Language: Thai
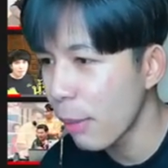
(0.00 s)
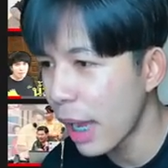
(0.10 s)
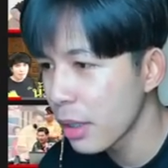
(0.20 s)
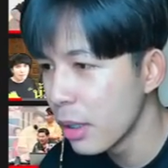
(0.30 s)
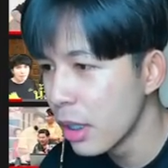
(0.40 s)

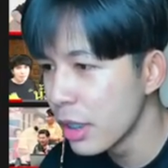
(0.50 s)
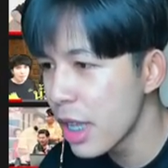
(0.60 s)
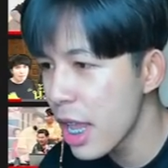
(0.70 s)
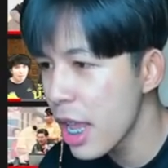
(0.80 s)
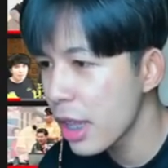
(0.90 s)
มา
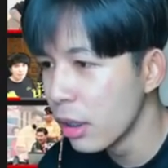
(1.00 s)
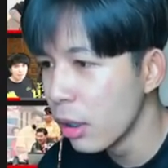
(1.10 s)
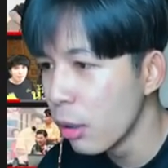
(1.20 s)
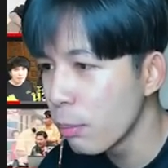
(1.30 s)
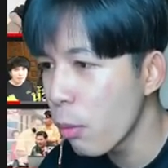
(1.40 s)
เย็ด
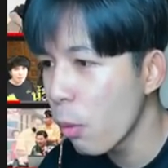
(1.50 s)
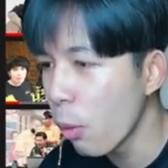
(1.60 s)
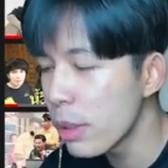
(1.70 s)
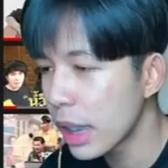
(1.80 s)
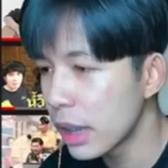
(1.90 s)
ปุ้งโอ้
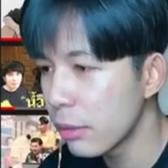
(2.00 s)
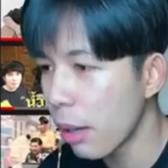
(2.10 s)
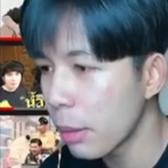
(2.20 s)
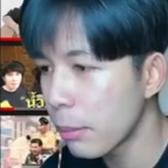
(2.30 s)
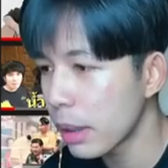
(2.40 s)
ไม่ใช่นี่
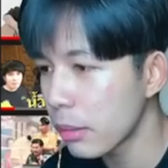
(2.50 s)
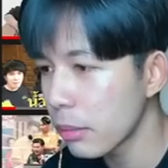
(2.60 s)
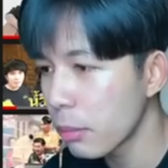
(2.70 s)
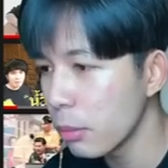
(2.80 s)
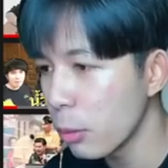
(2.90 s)
ว่ามันมัด
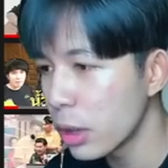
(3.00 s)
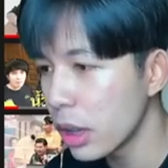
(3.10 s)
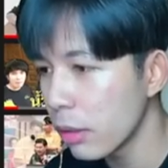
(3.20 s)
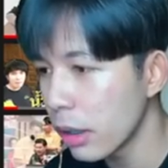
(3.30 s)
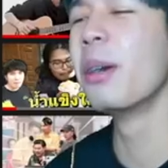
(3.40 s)
ผลโม
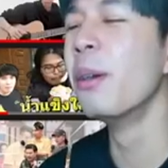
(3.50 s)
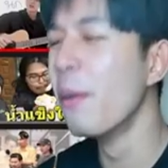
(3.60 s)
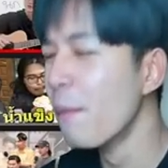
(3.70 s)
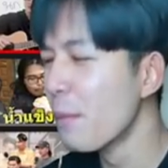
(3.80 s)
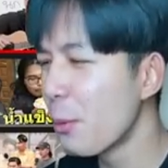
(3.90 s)
จินี่ว่า
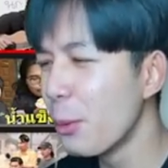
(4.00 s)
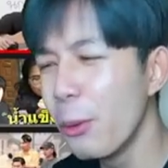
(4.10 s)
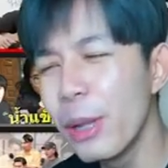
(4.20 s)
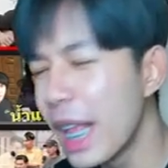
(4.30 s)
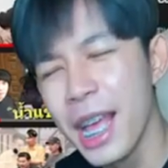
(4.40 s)
กู
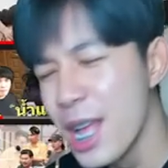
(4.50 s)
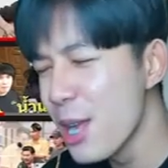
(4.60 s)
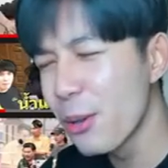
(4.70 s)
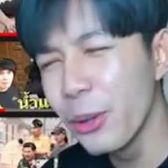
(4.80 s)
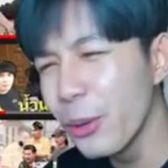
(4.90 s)
รู้เลย
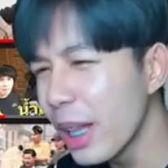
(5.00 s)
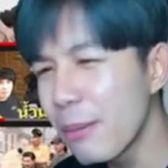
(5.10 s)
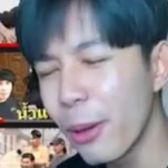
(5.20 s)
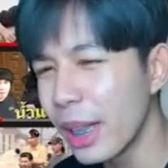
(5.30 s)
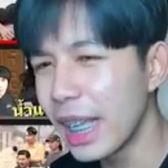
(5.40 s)
กูรู้เล
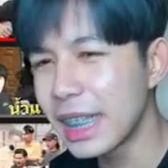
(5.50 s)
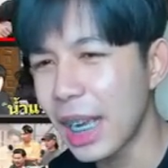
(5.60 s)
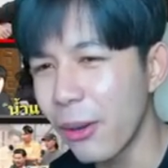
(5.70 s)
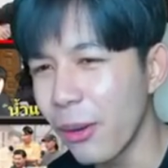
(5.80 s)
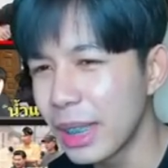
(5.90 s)
ยผลอะไร
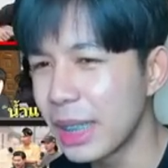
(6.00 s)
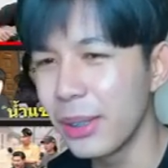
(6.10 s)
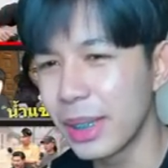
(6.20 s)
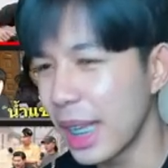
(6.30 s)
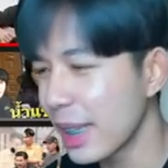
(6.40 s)
จะโกงที่
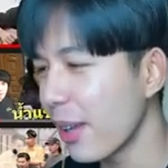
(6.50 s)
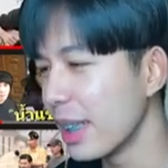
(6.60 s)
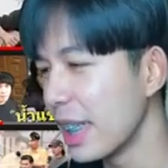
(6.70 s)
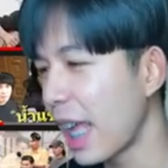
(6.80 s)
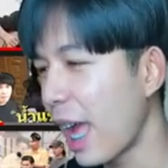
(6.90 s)
สุดนะตอน
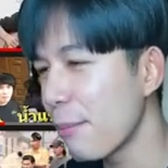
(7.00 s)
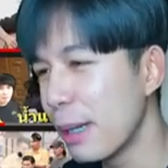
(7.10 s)
นี้นะครับคื